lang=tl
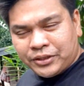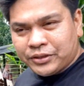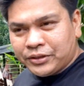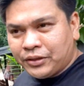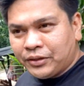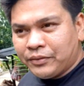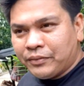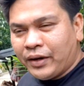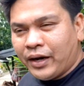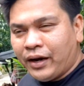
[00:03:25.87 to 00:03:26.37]

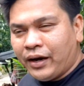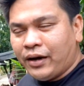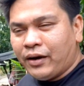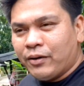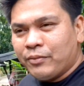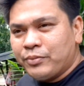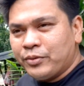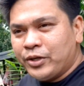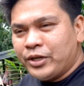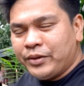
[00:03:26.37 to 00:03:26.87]
dito
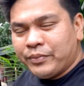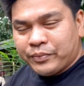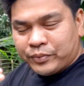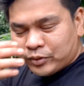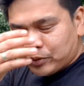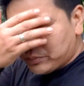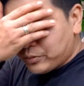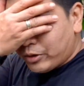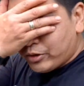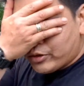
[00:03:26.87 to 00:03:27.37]
ba hopefully
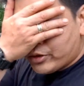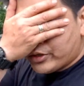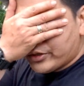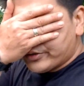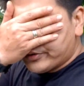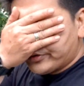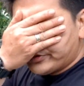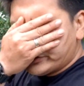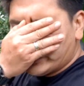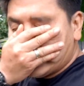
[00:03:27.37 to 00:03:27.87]

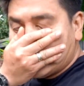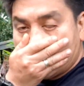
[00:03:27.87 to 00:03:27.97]
tomorrow